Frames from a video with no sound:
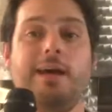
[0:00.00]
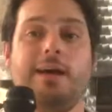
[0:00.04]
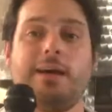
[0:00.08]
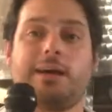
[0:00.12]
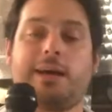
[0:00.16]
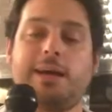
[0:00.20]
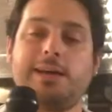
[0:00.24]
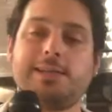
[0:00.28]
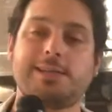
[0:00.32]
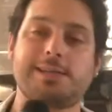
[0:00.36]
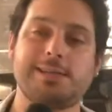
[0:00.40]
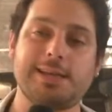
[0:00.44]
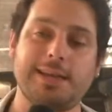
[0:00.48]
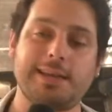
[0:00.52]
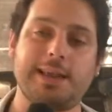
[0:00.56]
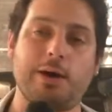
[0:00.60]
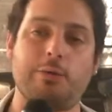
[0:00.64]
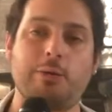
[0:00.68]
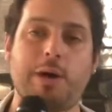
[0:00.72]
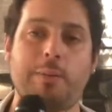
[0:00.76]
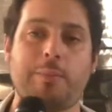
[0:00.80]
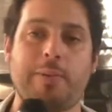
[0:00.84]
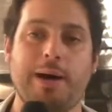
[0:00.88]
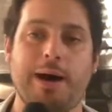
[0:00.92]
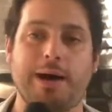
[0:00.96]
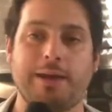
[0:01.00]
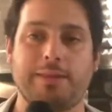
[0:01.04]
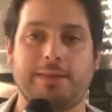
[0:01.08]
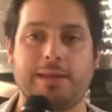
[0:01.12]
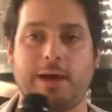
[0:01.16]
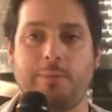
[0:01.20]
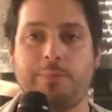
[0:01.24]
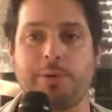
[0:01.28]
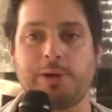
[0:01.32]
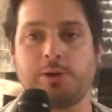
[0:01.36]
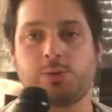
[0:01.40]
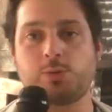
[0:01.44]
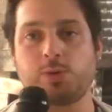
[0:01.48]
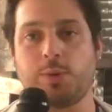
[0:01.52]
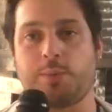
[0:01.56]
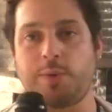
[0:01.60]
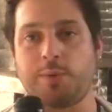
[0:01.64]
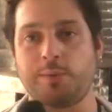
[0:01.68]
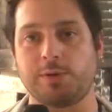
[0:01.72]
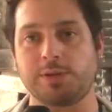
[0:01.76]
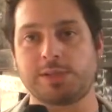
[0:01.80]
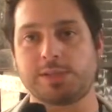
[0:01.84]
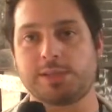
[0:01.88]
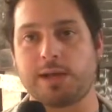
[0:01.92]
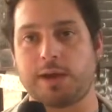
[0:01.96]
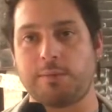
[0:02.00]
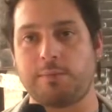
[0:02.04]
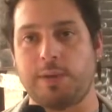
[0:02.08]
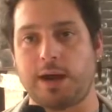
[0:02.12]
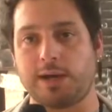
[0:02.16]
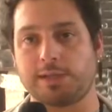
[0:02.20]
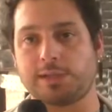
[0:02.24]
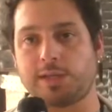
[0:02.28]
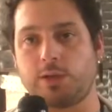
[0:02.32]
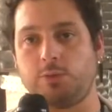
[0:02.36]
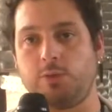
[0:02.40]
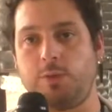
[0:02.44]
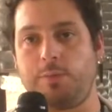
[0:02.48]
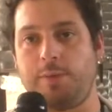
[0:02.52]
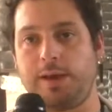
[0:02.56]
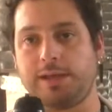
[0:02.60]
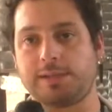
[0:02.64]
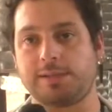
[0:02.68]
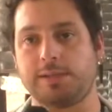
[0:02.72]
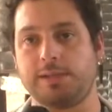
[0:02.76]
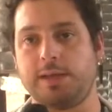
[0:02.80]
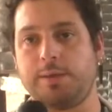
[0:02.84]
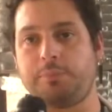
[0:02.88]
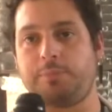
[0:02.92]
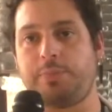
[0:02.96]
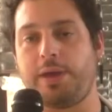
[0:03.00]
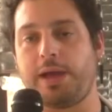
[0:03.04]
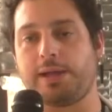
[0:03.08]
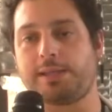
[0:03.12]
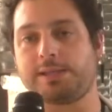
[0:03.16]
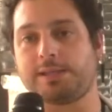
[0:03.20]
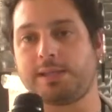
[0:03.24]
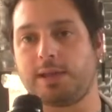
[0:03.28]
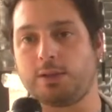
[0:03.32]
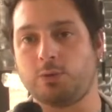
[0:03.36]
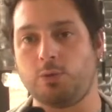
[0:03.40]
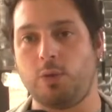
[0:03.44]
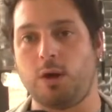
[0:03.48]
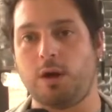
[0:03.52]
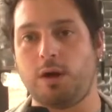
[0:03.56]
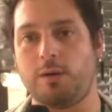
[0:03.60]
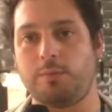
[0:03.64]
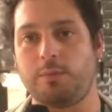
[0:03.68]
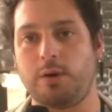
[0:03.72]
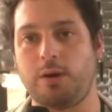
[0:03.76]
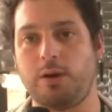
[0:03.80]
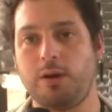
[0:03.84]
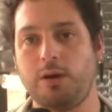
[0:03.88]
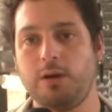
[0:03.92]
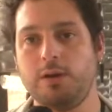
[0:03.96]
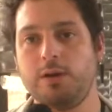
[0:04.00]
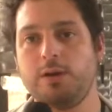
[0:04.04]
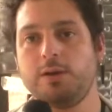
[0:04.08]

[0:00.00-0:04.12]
che se da una parte apre il suo primo Starbucks a due passi da Piazza Duomo,